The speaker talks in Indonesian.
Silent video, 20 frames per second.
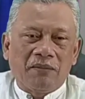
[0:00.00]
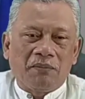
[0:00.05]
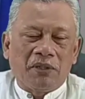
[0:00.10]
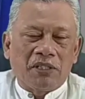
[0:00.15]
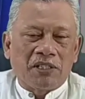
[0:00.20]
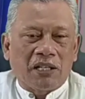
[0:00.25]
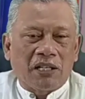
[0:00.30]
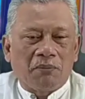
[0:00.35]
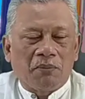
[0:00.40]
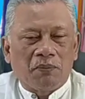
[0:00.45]

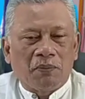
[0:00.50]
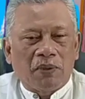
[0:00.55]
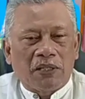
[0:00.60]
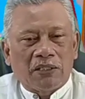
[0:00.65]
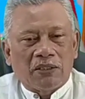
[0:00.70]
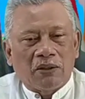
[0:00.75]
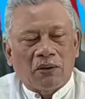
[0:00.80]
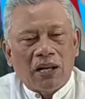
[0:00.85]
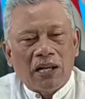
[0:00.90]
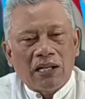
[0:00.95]
bisa memberi
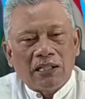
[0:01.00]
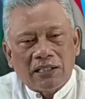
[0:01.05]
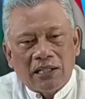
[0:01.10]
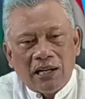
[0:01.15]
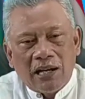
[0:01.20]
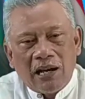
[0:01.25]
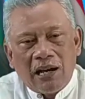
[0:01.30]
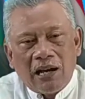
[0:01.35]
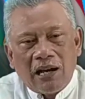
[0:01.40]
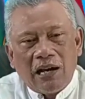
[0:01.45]

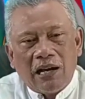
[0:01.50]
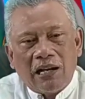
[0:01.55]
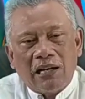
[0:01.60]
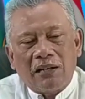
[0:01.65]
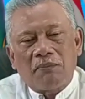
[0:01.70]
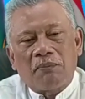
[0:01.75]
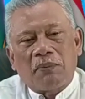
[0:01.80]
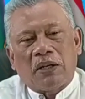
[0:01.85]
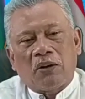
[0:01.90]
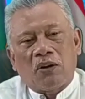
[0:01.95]
teladan,
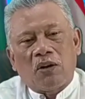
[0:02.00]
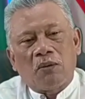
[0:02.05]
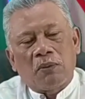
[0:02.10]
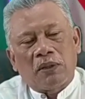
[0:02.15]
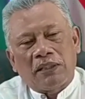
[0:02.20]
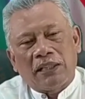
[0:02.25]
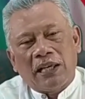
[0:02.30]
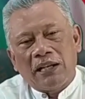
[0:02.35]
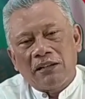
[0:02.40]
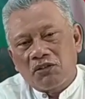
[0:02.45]

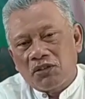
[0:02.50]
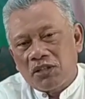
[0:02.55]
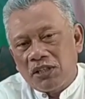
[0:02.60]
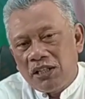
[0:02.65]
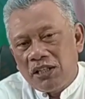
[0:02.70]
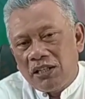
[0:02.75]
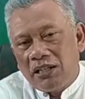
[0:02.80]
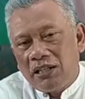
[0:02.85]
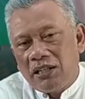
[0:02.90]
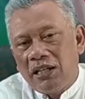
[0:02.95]

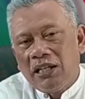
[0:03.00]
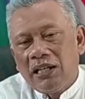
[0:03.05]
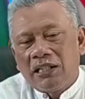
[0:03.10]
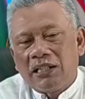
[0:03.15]
berkompetensi,